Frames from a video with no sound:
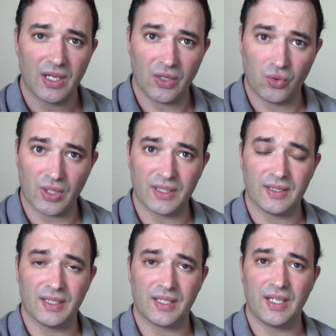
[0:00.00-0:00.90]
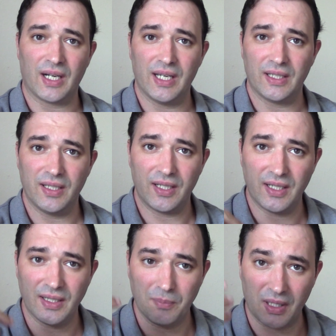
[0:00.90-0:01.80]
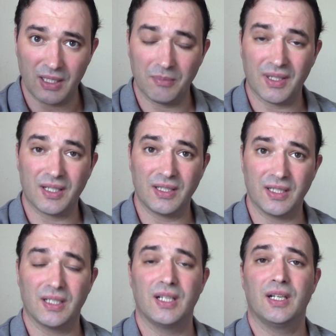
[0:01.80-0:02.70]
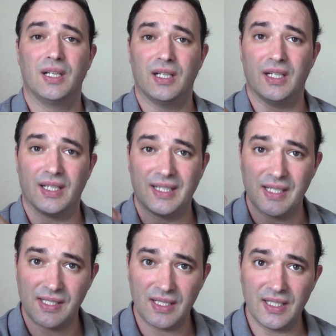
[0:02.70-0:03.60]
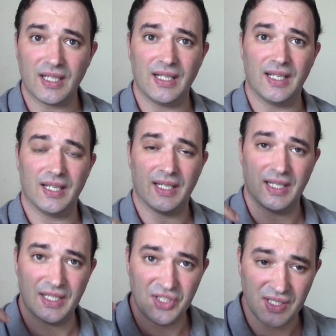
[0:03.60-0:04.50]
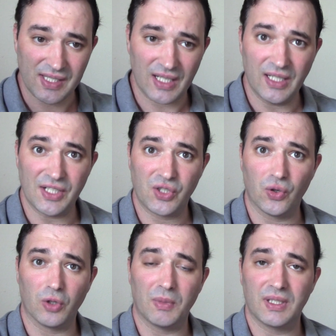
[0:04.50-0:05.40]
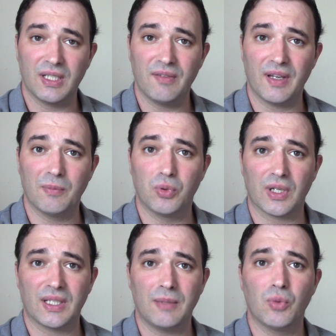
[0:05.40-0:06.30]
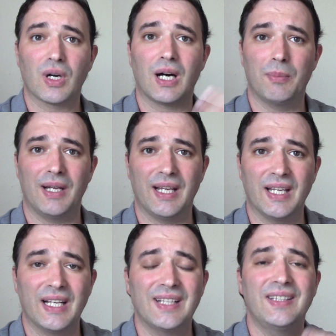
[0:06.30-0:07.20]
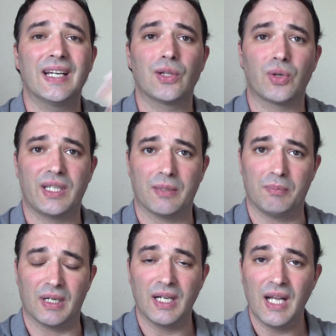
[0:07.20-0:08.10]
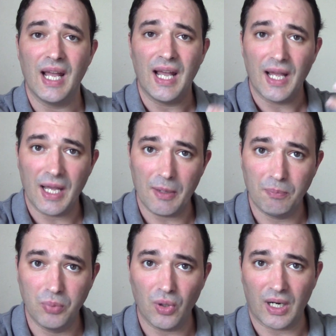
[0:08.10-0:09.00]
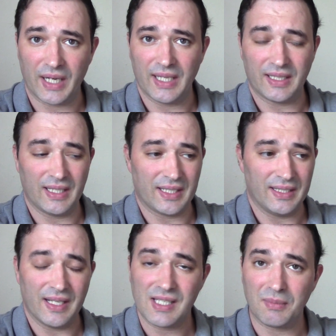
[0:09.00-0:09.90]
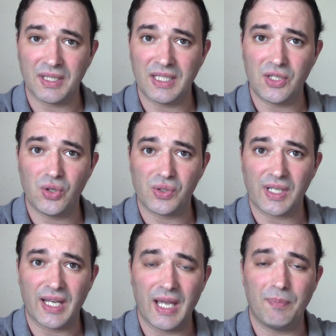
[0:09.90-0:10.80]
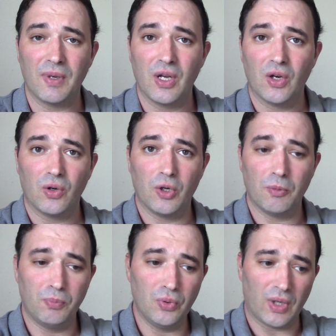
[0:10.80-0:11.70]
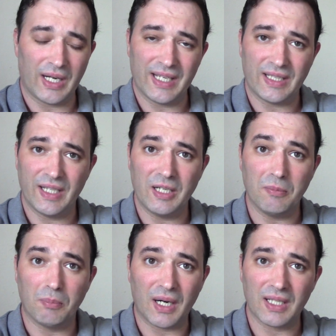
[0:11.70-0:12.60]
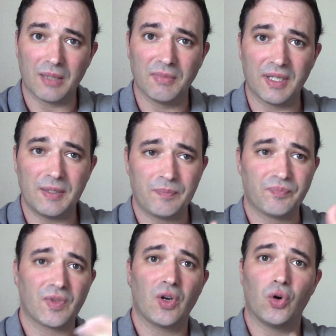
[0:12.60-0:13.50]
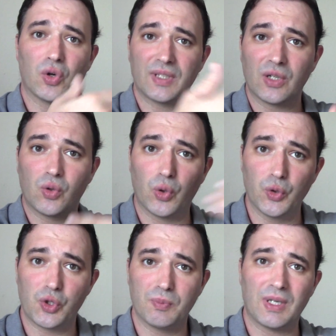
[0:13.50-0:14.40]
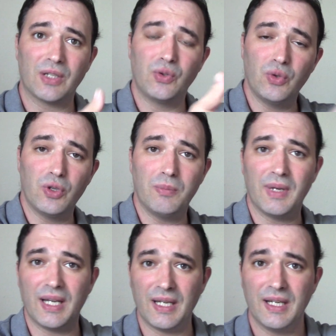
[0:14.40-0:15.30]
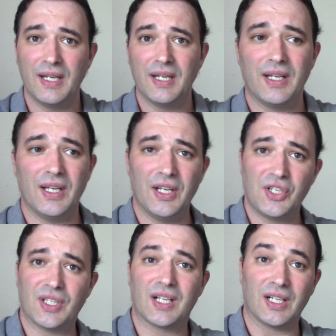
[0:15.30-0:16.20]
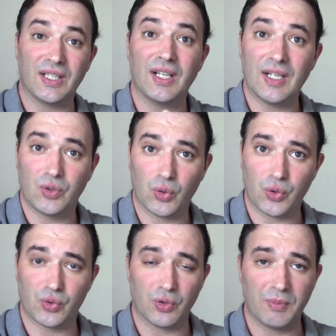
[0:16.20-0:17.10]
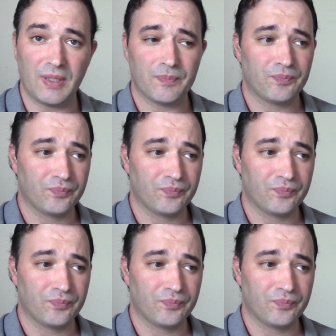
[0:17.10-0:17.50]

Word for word: Kur'an'daki ayetlerinin bağlamlarının e, kesinlikle e, cinsel ilişki olmadığı ve burada mukabele yani diyalog yapma. E, bu ayetler ne zaman geçiyorsa hep e, bu ayetlerin bağlamları orada konuşma, gülme, e, işte kadehler tokuşturma.